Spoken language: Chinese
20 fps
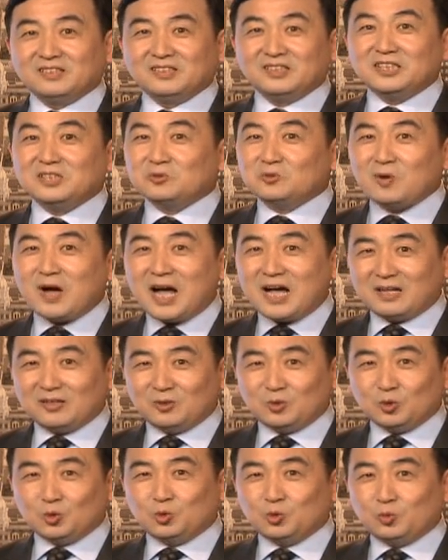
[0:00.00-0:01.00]
进化
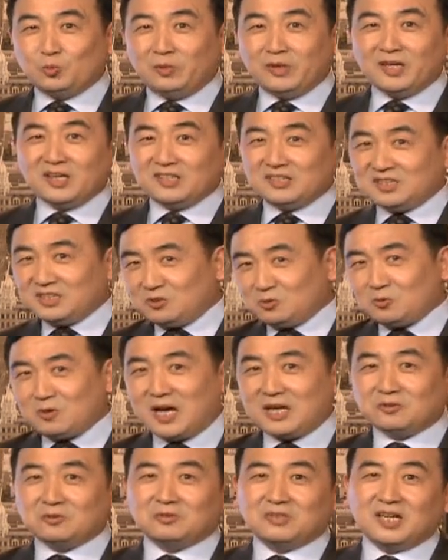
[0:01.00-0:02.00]
土鳖进
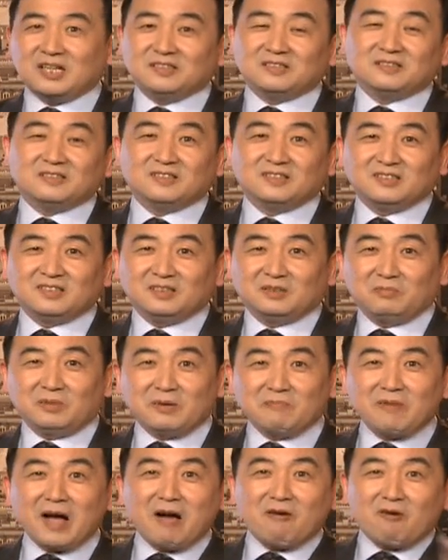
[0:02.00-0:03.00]
化出来，你别
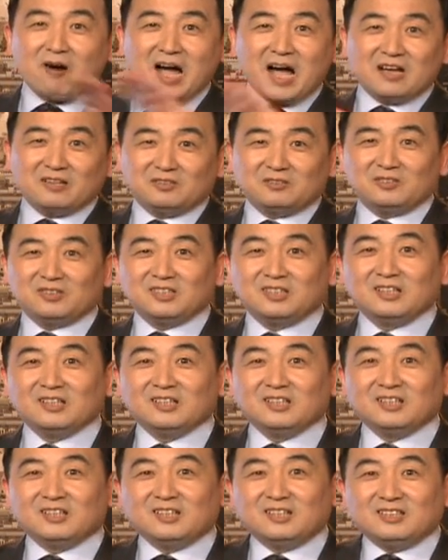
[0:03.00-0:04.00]
骂我啊！你说
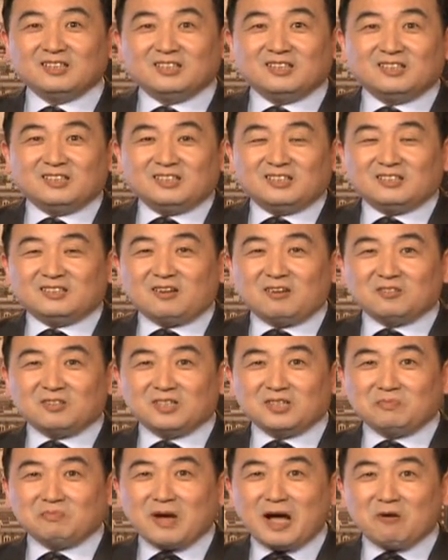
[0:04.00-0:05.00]
涛
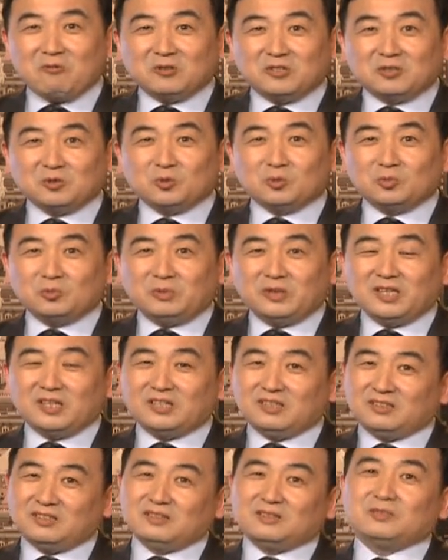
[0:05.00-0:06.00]
哥，你骂我是土鳖，
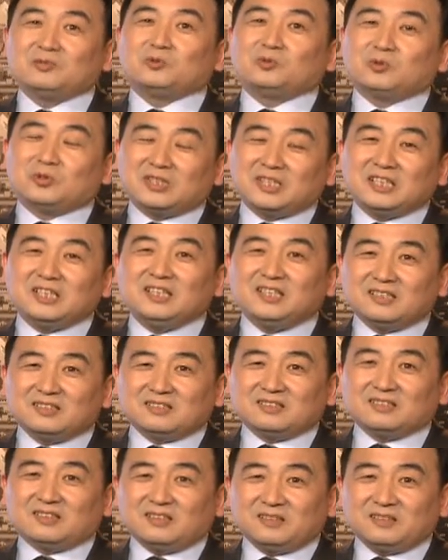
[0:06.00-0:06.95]
你说那意思。